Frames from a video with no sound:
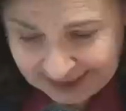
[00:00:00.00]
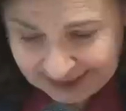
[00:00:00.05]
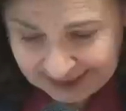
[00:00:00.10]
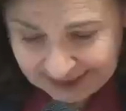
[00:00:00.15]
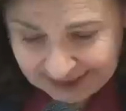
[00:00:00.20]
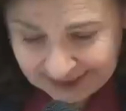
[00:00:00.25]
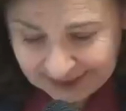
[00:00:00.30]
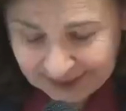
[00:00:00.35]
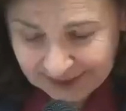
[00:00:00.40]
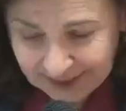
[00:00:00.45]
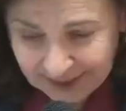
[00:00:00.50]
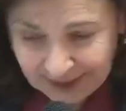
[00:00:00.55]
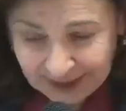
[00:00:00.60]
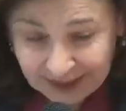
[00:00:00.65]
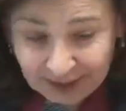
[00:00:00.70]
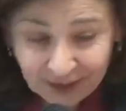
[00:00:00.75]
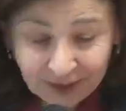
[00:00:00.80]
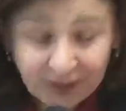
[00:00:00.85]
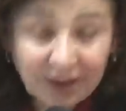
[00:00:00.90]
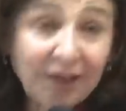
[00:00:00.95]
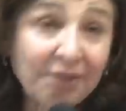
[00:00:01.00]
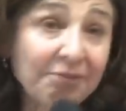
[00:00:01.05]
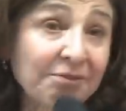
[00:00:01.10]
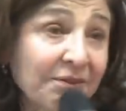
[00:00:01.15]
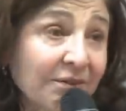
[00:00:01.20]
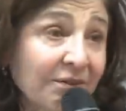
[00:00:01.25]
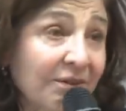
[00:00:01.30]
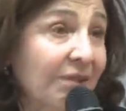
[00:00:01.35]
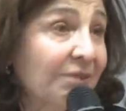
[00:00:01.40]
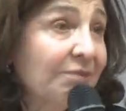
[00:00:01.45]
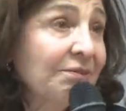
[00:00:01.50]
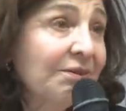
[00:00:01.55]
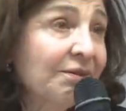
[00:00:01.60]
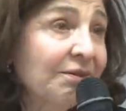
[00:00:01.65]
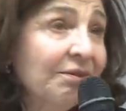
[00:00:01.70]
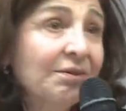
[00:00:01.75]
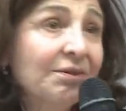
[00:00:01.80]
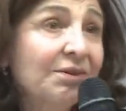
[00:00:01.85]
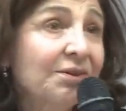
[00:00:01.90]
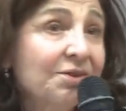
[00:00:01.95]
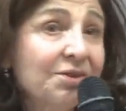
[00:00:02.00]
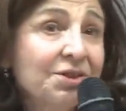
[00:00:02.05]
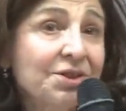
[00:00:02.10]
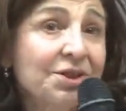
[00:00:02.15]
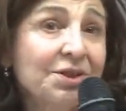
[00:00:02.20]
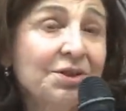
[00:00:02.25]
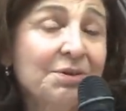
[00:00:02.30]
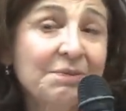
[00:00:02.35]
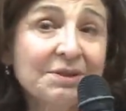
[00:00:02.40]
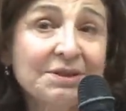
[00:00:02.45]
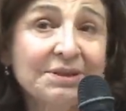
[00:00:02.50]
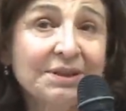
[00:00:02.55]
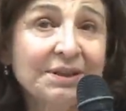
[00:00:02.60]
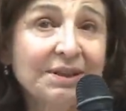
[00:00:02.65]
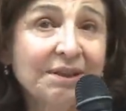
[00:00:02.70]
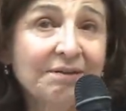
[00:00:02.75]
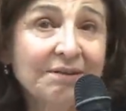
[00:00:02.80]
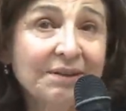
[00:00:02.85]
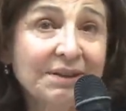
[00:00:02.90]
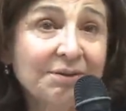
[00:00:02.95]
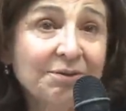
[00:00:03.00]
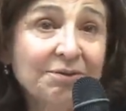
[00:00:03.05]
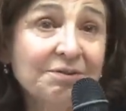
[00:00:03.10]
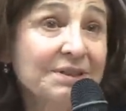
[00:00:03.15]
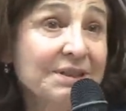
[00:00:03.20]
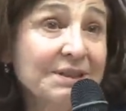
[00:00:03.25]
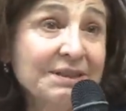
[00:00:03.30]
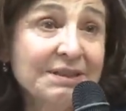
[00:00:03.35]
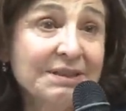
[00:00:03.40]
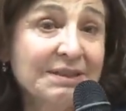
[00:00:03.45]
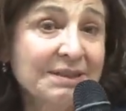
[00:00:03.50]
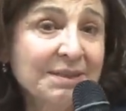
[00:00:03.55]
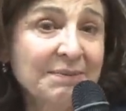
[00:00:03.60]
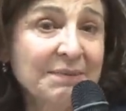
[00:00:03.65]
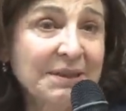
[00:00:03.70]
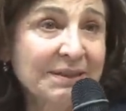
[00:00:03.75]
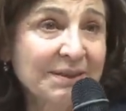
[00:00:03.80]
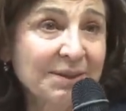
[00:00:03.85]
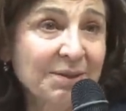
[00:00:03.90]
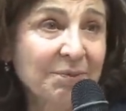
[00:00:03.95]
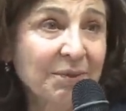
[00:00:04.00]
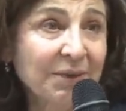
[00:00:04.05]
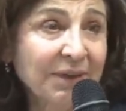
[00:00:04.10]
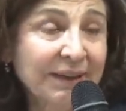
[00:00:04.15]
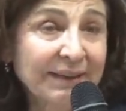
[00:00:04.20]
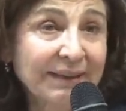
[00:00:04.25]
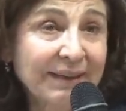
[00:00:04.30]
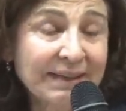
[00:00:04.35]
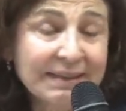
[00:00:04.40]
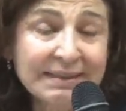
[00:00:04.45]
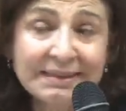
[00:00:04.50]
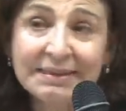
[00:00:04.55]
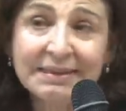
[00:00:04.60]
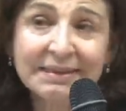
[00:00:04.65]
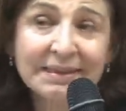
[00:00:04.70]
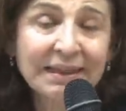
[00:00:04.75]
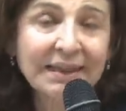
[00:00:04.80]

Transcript: Euh, alors qu'avant, avant, quand j'ai commencé à travailler, on faisait systématiquement un test.